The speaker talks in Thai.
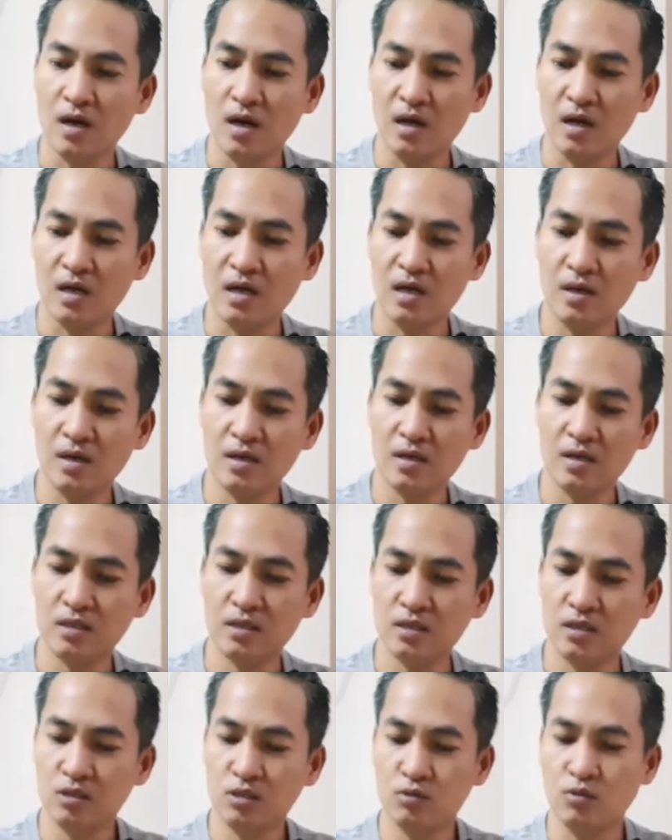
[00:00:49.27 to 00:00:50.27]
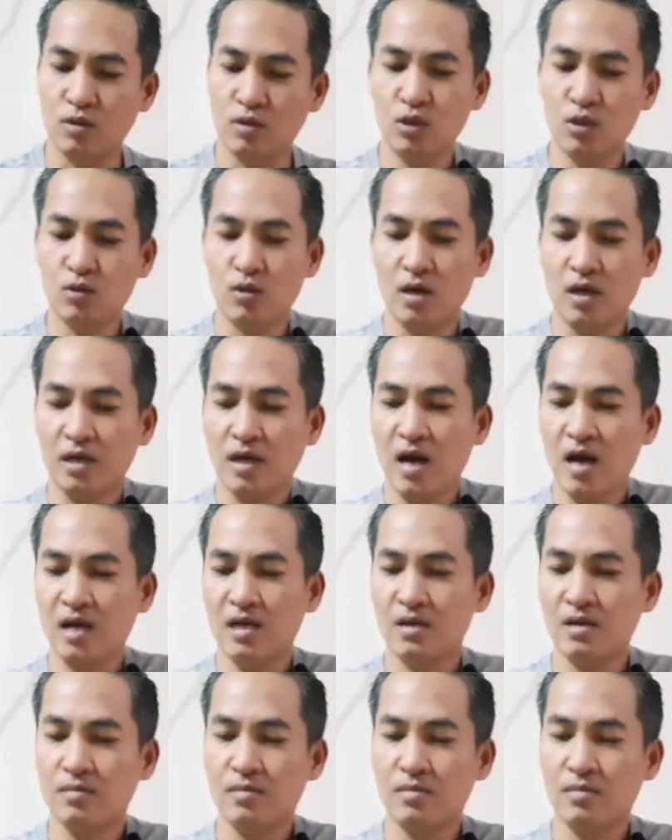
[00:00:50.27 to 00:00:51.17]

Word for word: อันนี้ส่วนที่อยู่ข้างหน้านี้